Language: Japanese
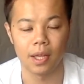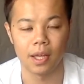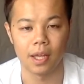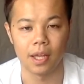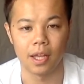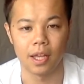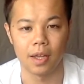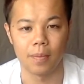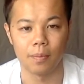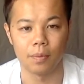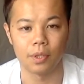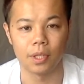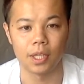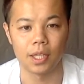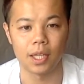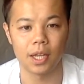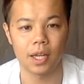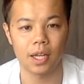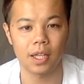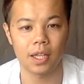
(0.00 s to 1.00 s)
えー、持ってい
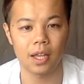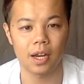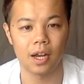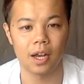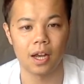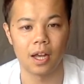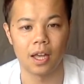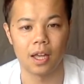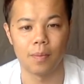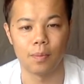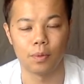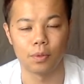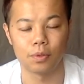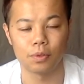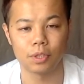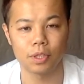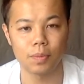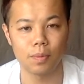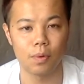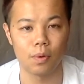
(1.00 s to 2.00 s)
ただけたら、えー、僕
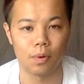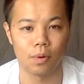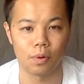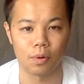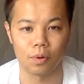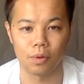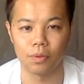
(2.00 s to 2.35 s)
としても